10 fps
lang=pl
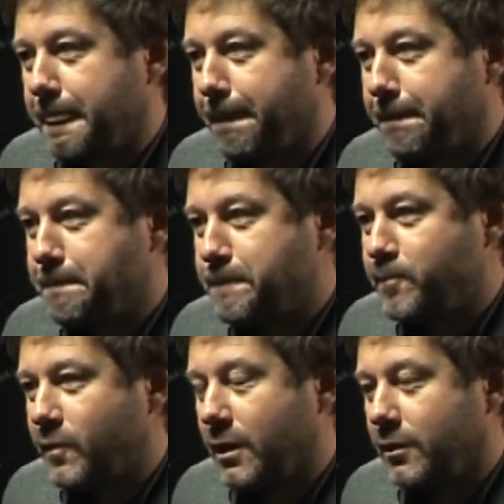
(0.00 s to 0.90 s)

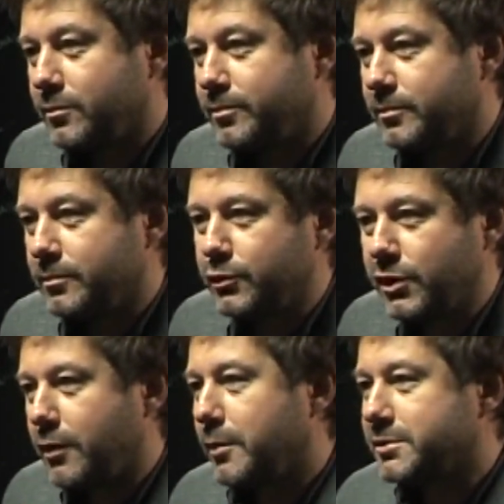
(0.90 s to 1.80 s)
mm, no,
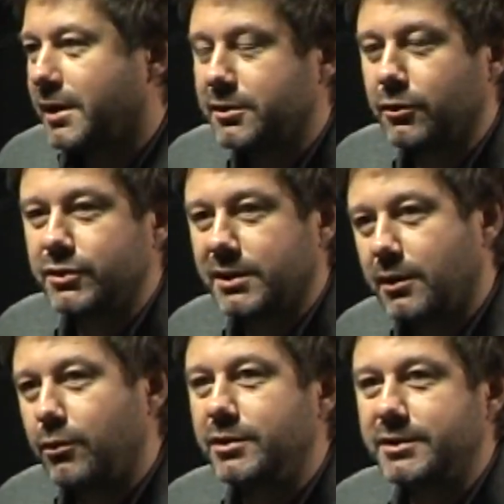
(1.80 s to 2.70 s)
musiałem zerknąć na
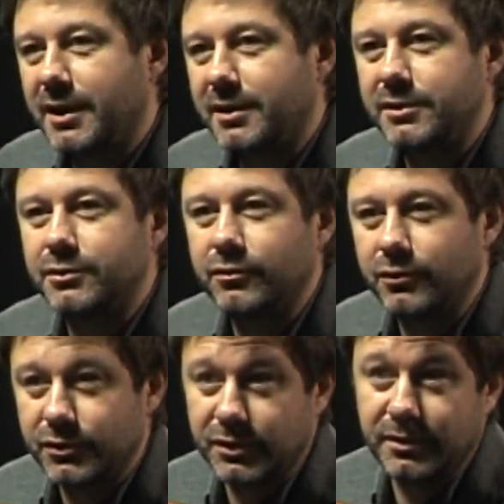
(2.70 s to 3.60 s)
całą listę artystów,
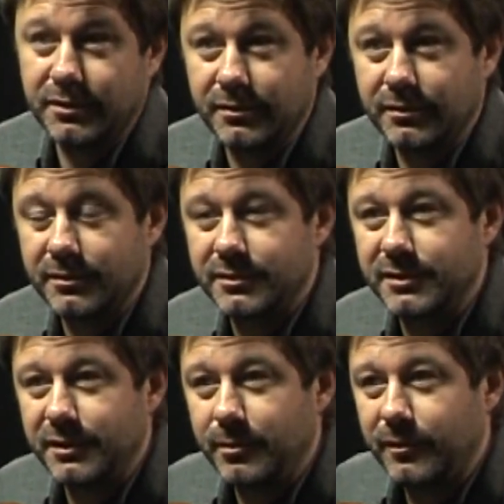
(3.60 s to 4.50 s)
którzy
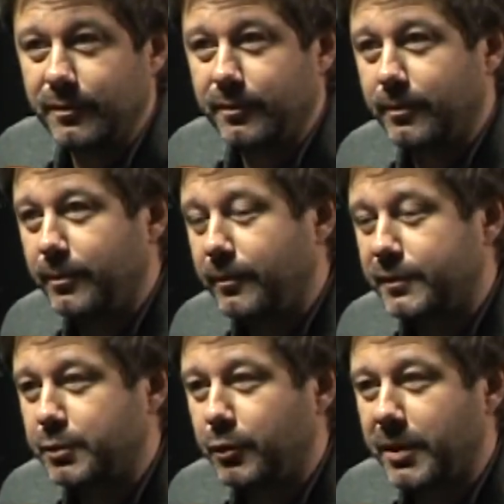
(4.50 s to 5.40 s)
z nim
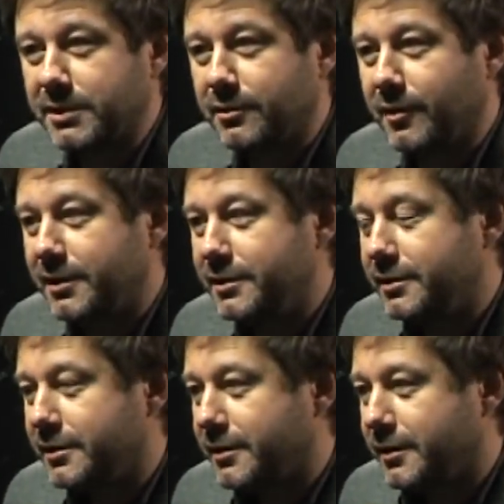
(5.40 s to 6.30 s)
współpracowali.